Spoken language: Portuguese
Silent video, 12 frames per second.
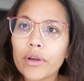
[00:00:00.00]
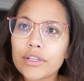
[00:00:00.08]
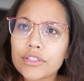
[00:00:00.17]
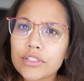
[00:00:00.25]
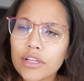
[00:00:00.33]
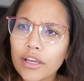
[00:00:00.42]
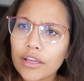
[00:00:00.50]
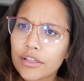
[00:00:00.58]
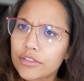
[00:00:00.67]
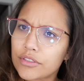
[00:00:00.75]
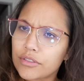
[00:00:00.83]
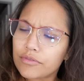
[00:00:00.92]

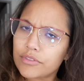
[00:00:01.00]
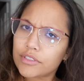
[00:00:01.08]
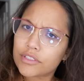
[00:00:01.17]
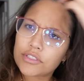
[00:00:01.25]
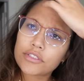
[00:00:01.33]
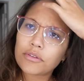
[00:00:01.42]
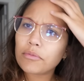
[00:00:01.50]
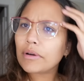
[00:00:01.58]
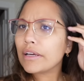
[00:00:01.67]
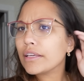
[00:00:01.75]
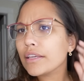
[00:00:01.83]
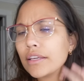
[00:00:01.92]
gente, vocês estão
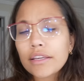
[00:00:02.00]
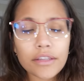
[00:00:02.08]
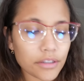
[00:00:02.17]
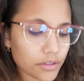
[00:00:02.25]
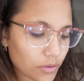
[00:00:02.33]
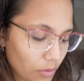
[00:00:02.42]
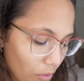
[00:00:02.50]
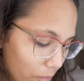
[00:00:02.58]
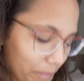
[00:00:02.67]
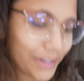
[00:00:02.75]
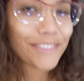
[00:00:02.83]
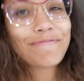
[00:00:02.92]
aí?
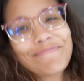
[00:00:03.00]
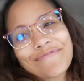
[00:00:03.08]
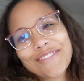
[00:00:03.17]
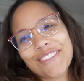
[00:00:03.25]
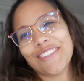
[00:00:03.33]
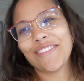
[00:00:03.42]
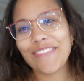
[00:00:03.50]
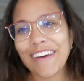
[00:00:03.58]
Opa, tudo